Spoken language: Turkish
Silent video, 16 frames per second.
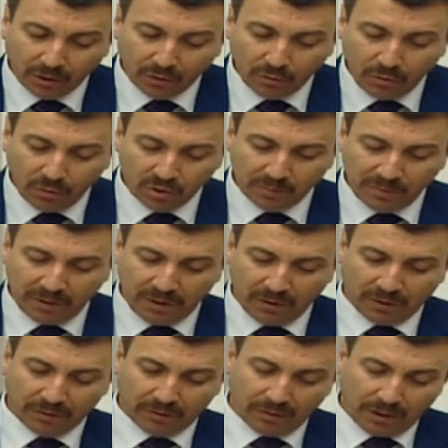100
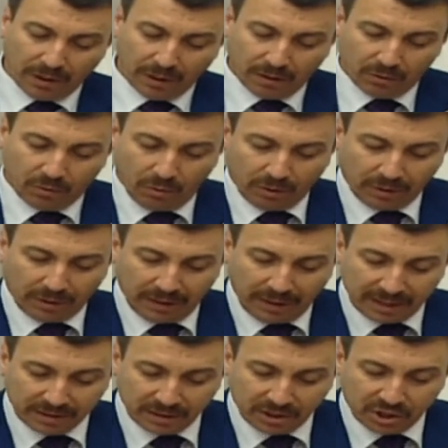milyon Türk
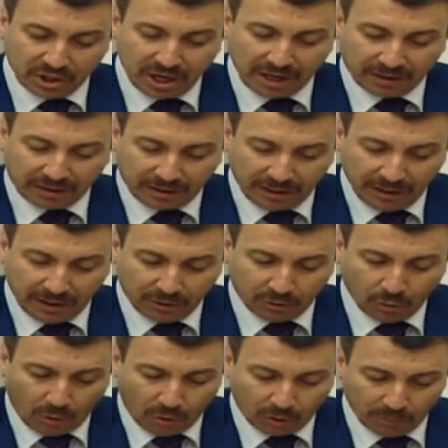lirası çektiği
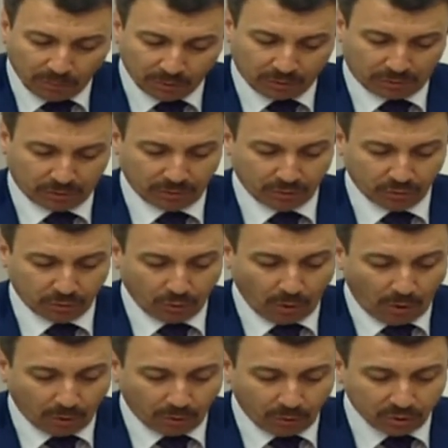doğru mudur?
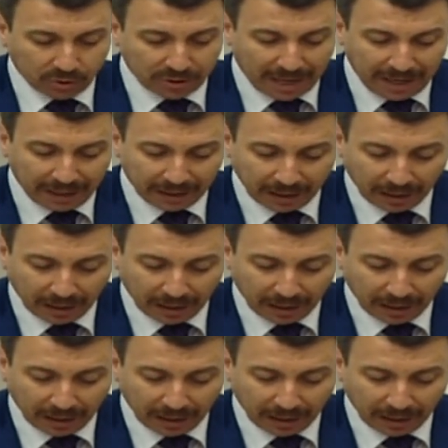Doğruysa